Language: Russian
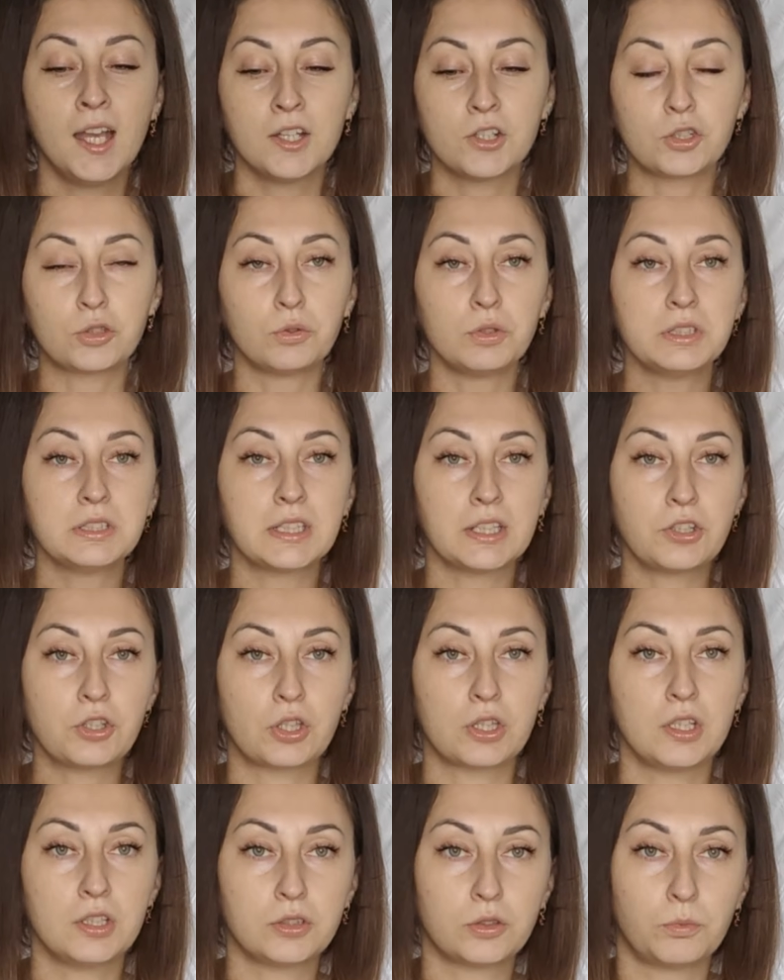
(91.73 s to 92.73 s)
Что
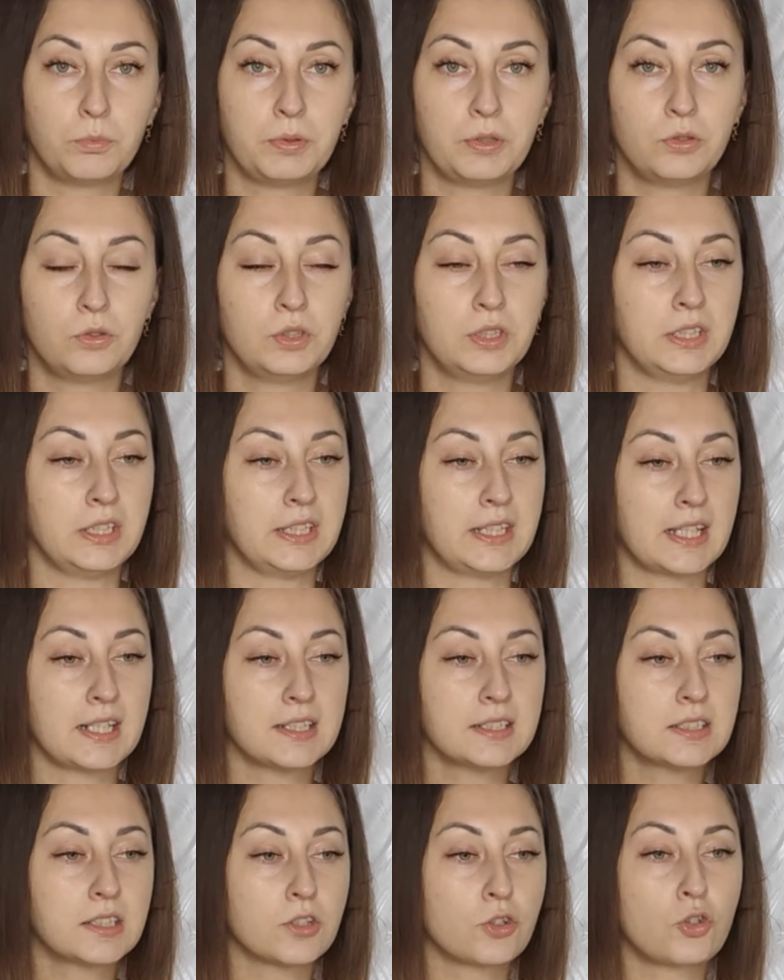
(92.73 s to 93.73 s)
значит не соблюдены? Я
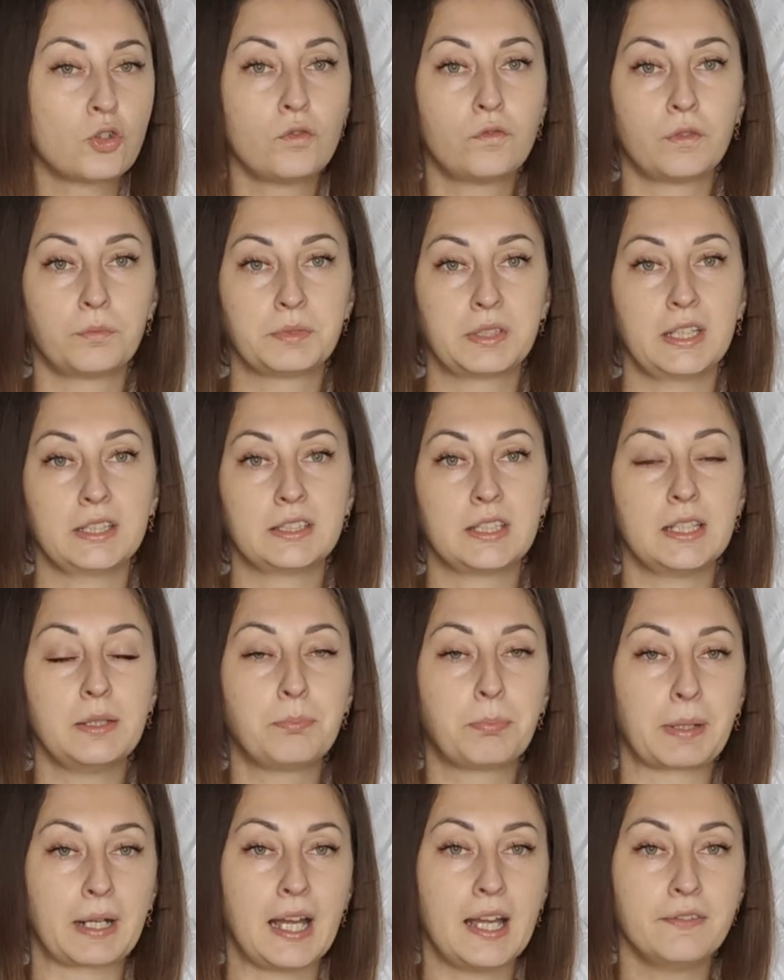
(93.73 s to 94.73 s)
расскажу вам, да, три
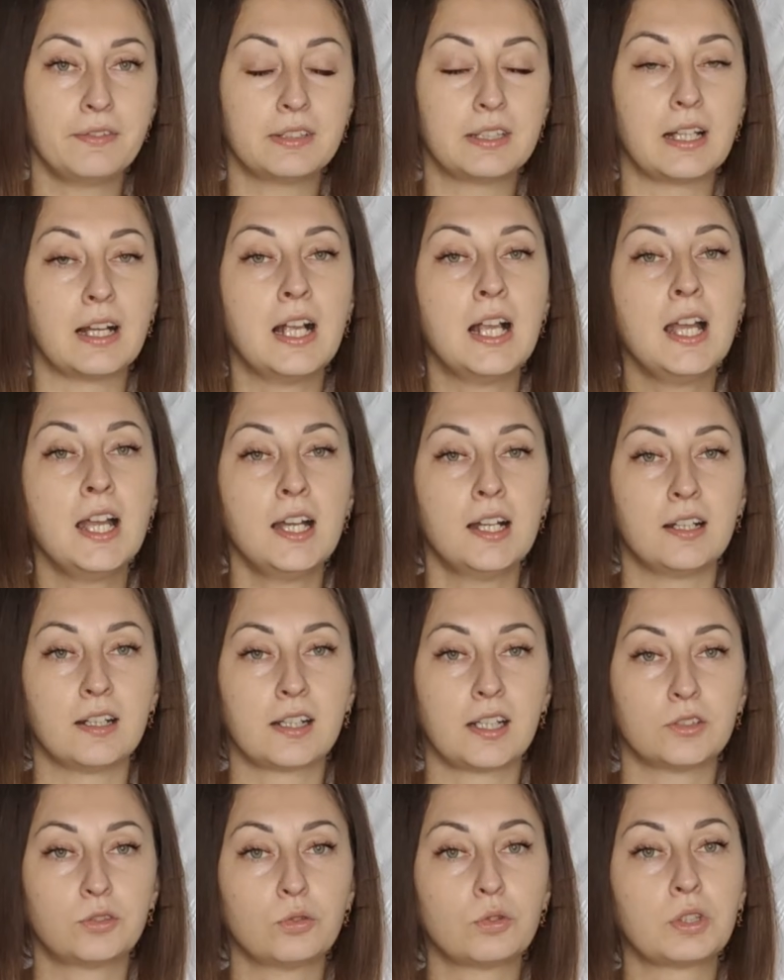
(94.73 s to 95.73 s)
правила, э,
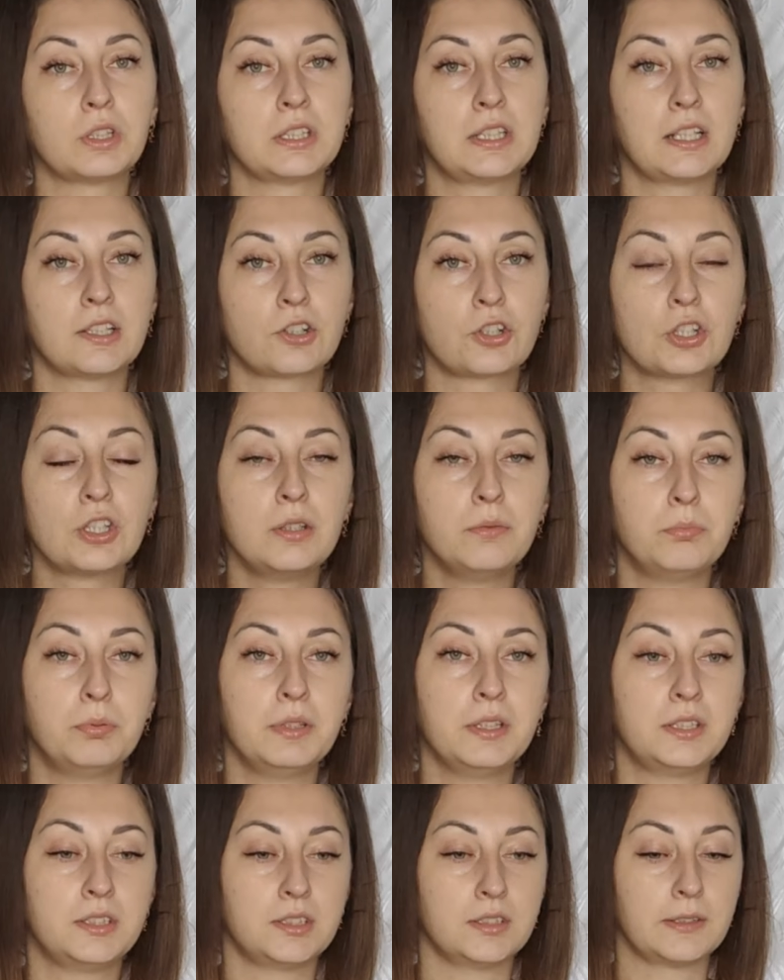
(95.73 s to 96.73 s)
которые должны
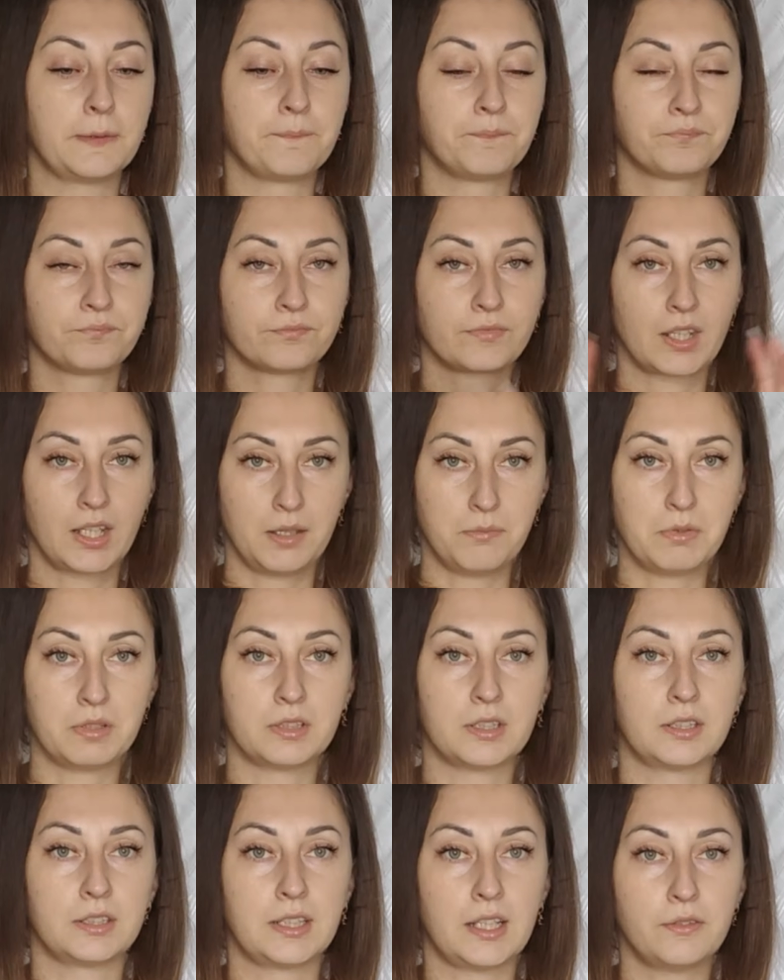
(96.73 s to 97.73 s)
быть э,
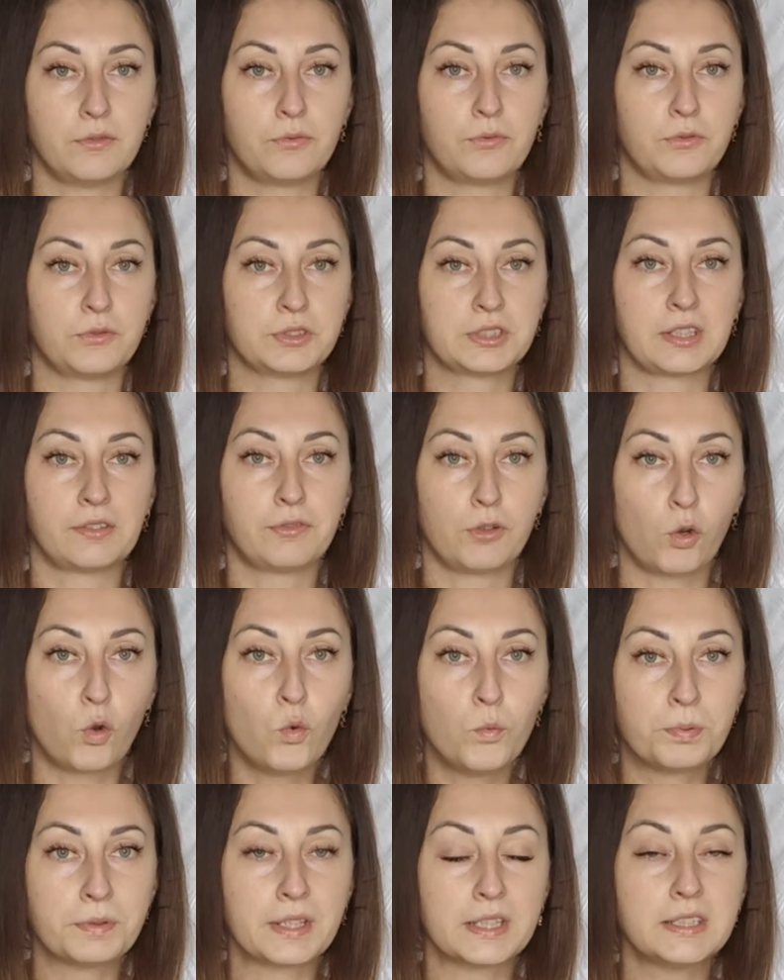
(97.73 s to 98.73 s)
именно да, в
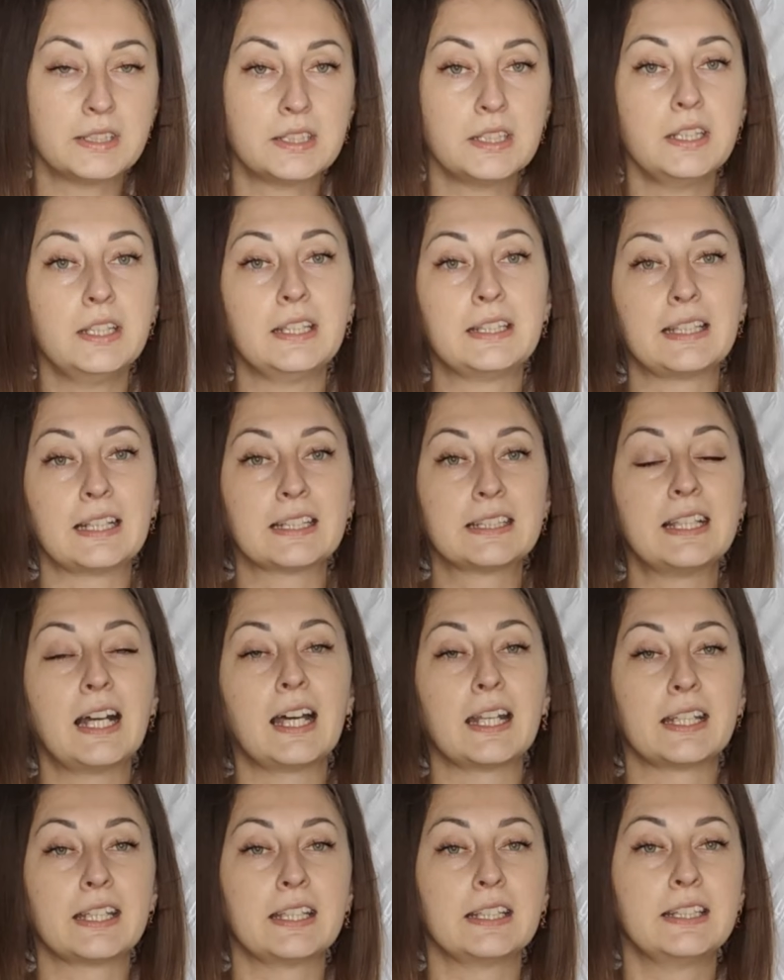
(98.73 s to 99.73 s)
совокупности, и
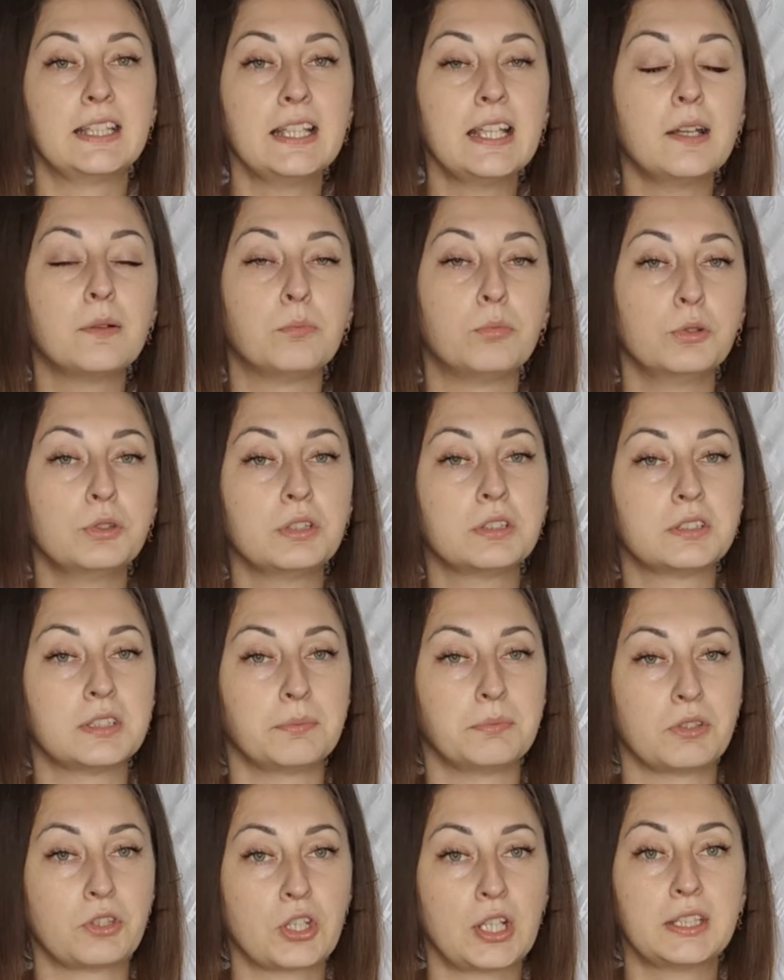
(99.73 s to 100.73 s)
тогда орхидея будет
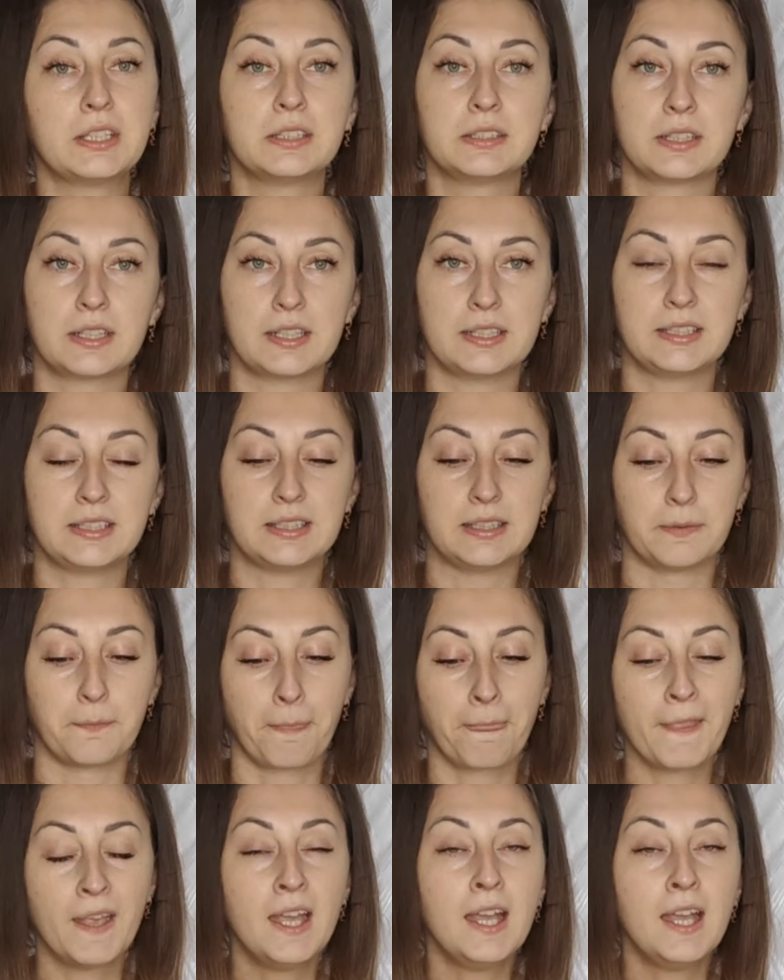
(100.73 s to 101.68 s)
замечательно расти.